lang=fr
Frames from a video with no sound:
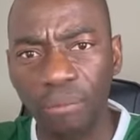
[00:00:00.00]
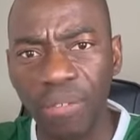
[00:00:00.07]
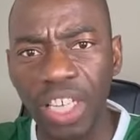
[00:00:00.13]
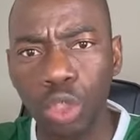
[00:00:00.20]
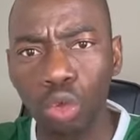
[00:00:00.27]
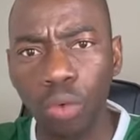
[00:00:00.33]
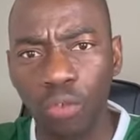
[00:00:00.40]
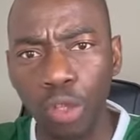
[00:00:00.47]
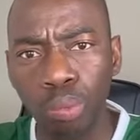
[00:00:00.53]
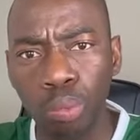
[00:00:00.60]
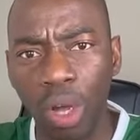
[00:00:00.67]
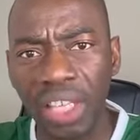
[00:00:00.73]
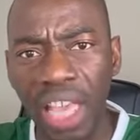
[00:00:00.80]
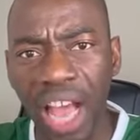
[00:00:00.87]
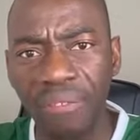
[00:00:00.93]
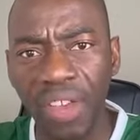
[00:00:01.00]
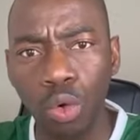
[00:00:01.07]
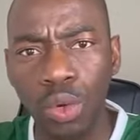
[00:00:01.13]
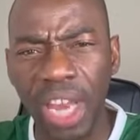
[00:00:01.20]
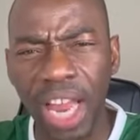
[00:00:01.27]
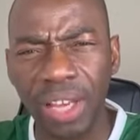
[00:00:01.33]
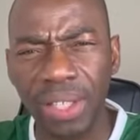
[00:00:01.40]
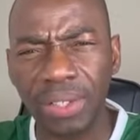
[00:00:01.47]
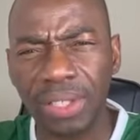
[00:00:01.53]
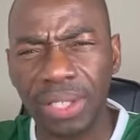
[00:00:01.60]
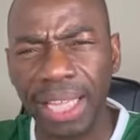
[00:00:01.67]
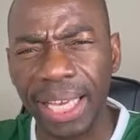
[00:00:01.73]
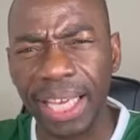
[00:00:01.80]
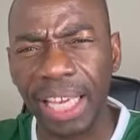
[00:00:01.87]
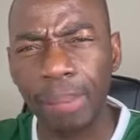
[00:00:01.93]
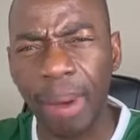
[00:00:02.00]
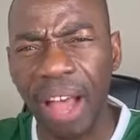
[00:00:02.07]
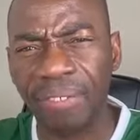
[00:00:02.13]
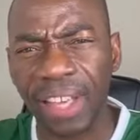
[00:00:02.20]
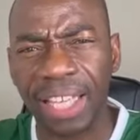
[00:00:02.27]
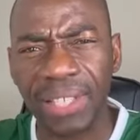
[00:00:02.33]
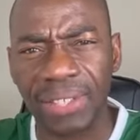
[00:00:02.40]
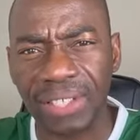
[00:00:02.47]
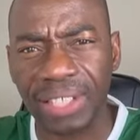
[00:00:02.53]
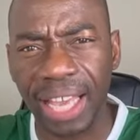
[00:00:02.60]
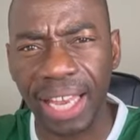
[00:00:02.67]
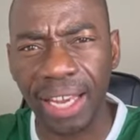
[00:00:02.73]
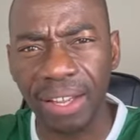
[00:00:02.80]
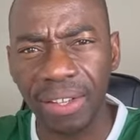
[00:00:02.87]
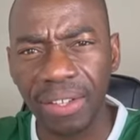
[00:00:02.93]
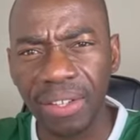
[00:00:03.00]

Félix houphouët boigny avait une alliance terrible avec Israël,